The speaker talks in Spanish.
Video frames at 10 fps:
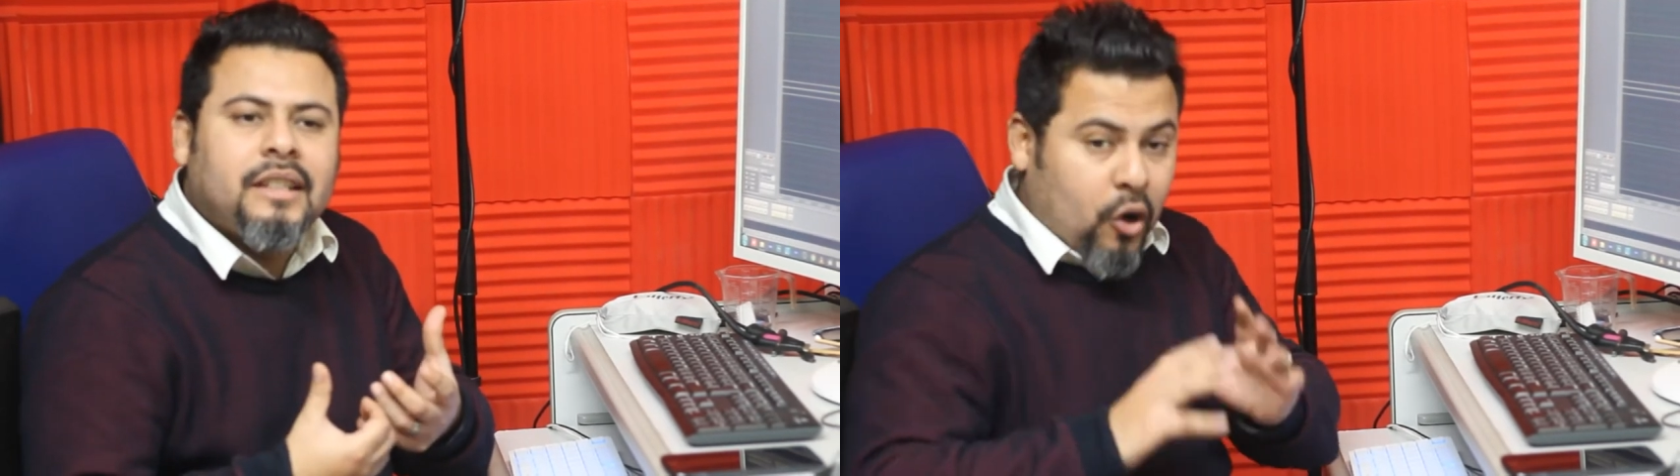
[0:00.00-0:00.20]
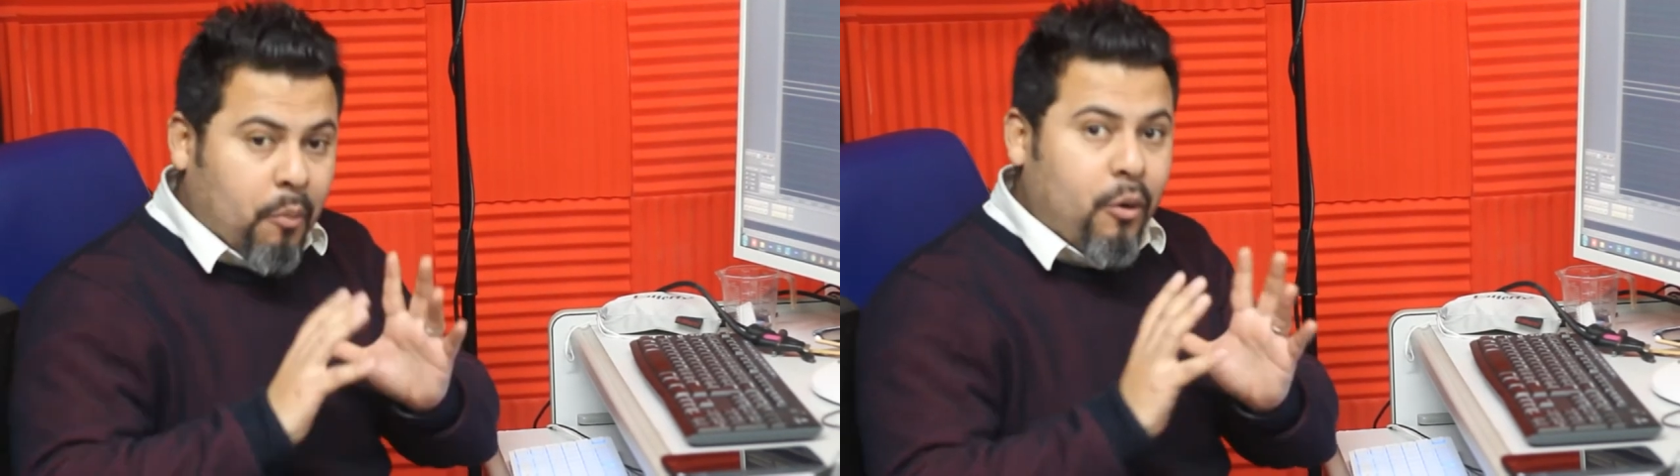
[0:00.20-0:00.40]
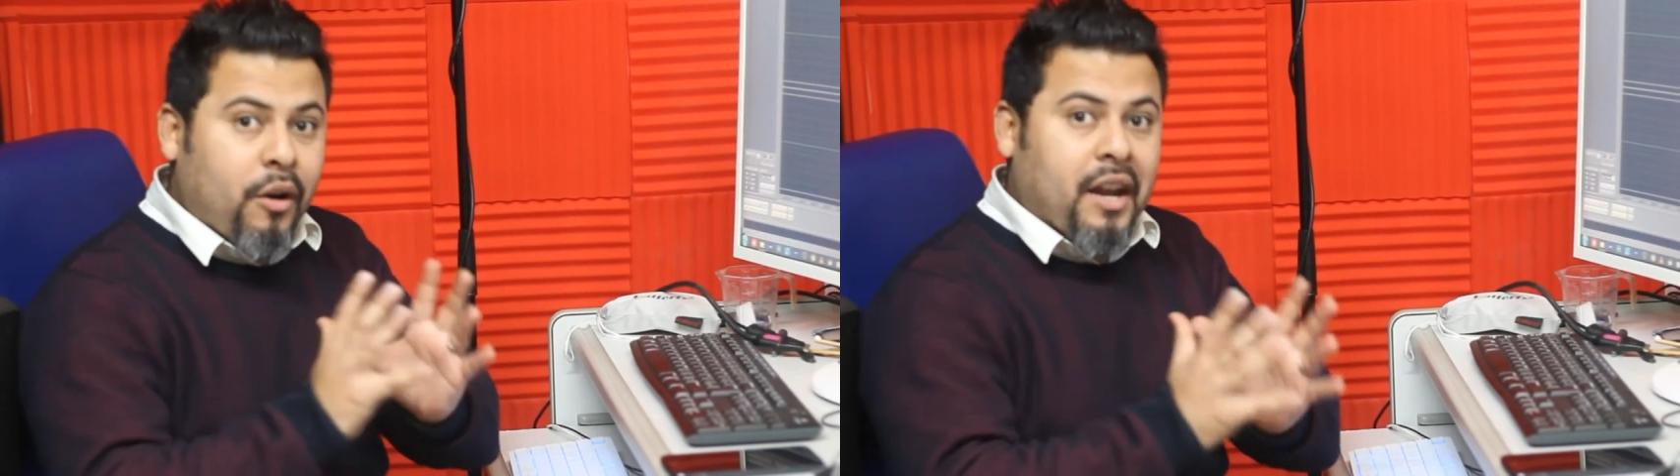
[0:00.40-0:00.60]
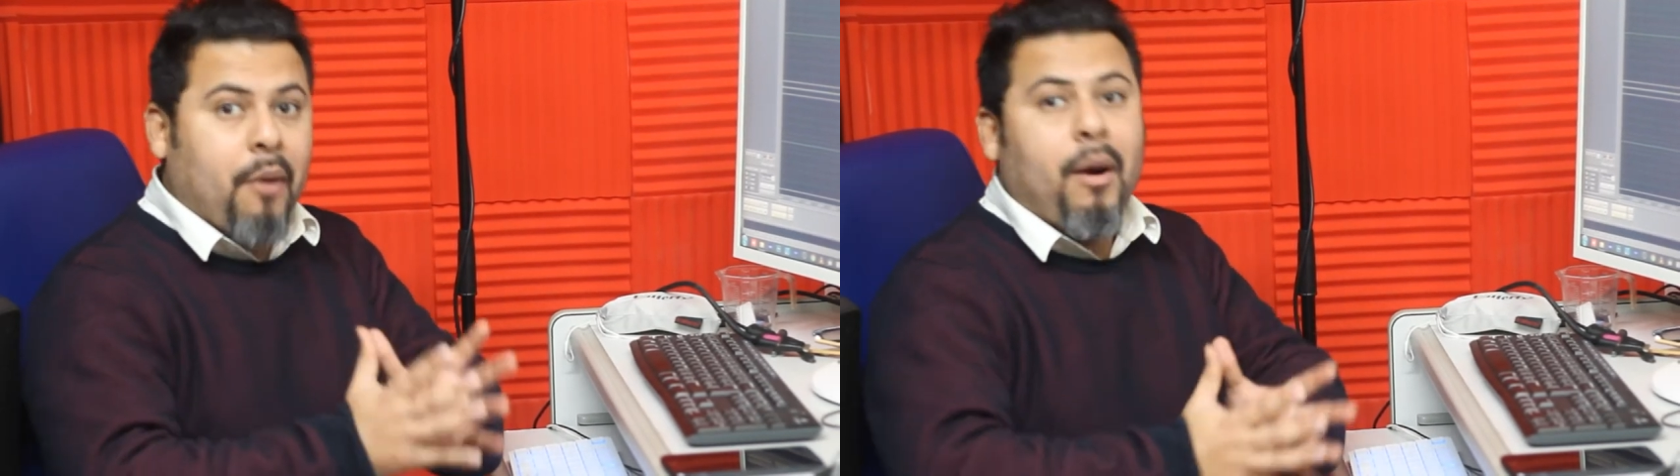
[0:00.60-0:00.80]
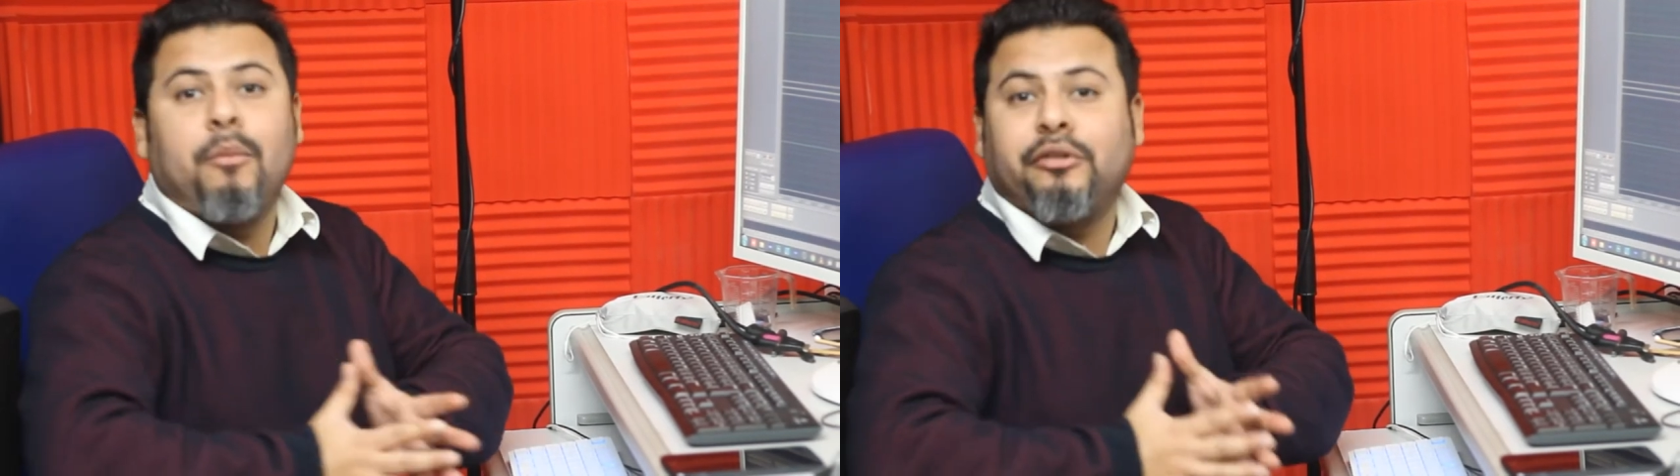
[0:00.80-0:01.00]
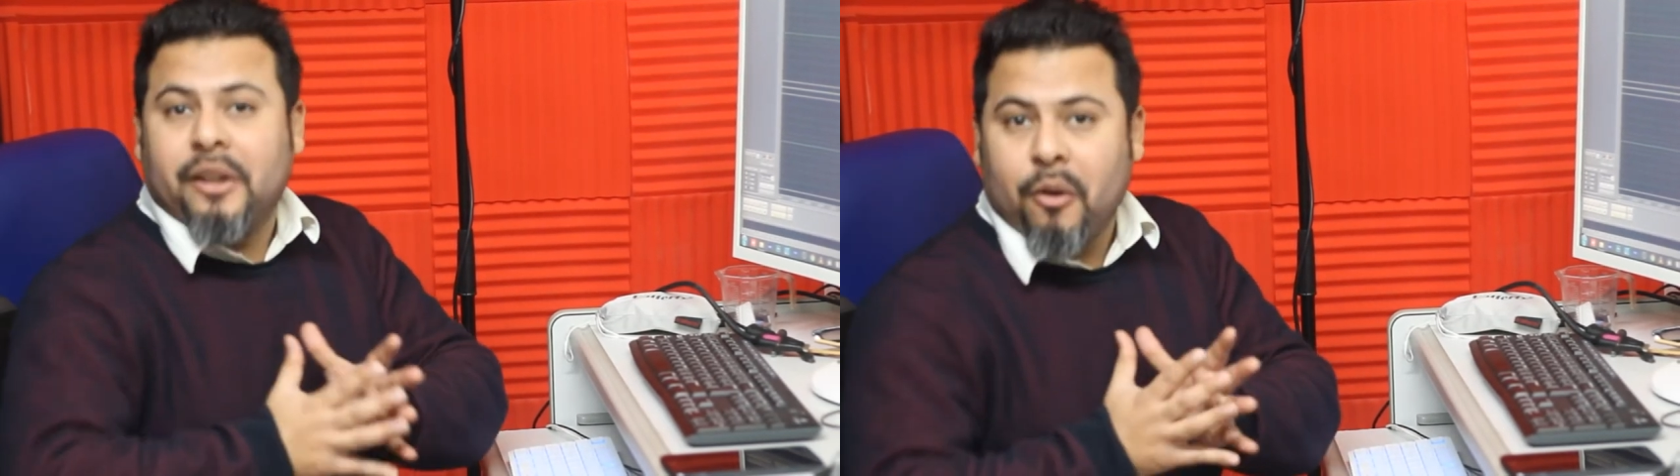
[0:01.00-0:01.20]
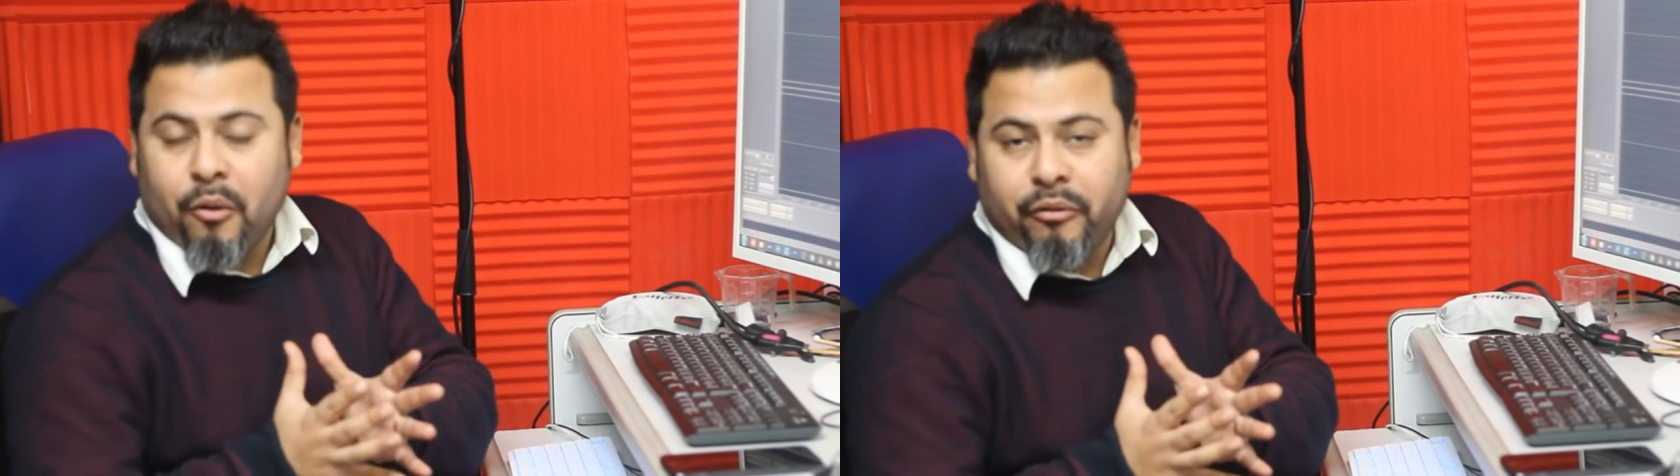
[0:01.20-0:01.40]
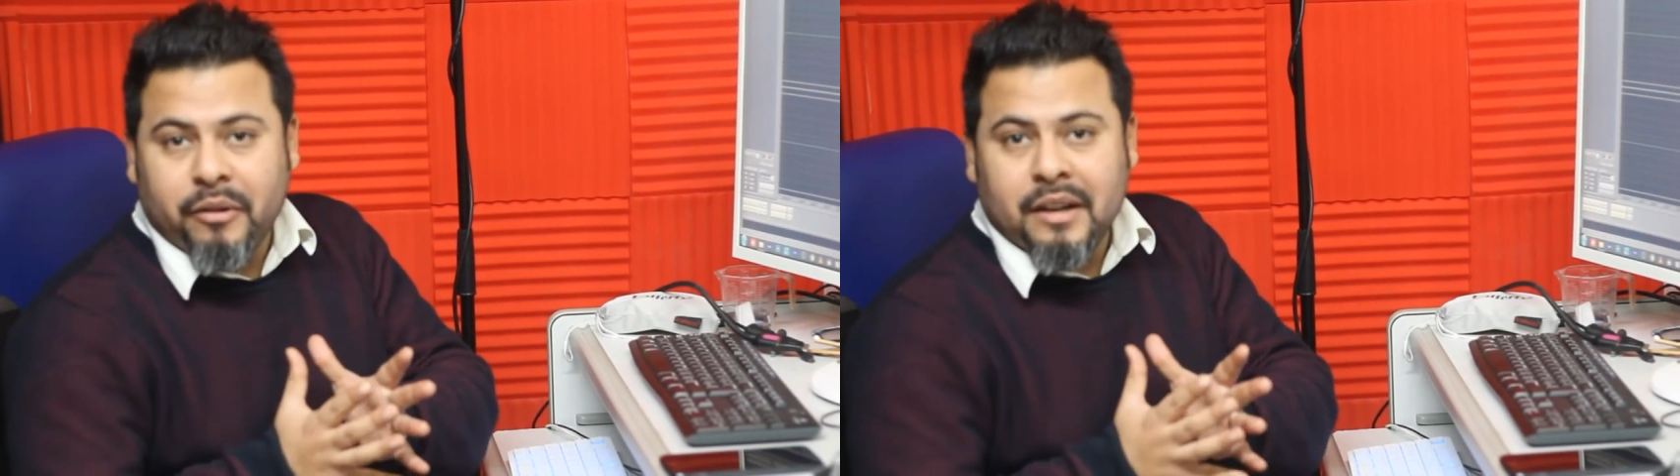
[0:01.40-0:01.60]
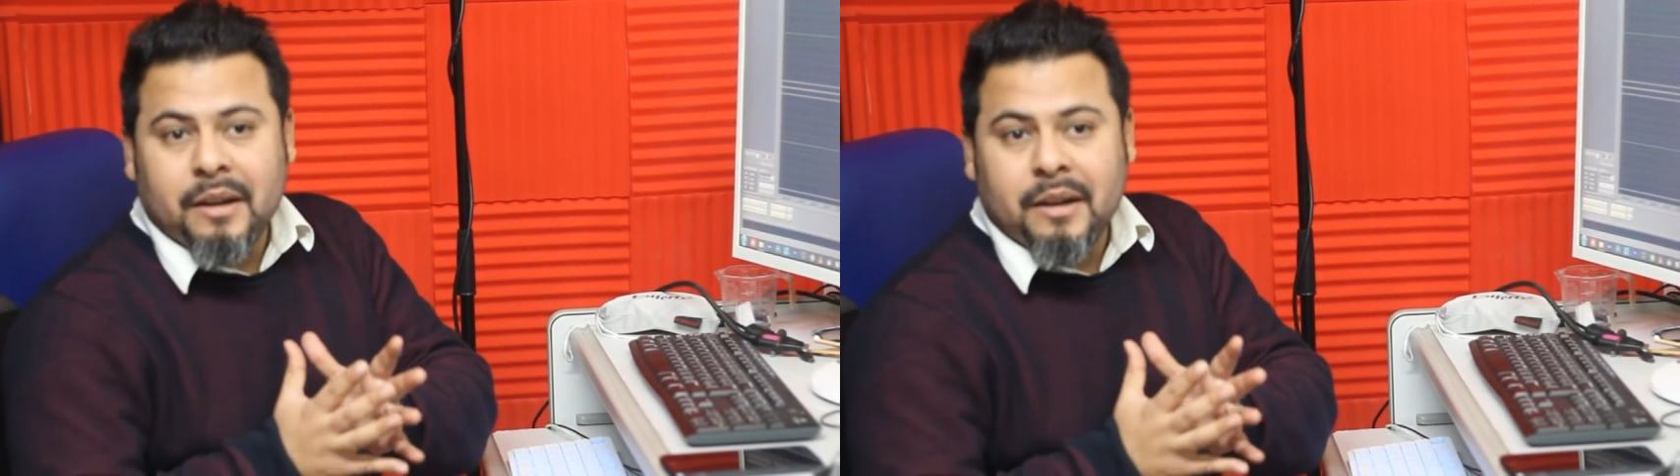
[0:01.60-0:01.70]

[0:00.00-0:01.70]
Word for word: cómo grabamos el off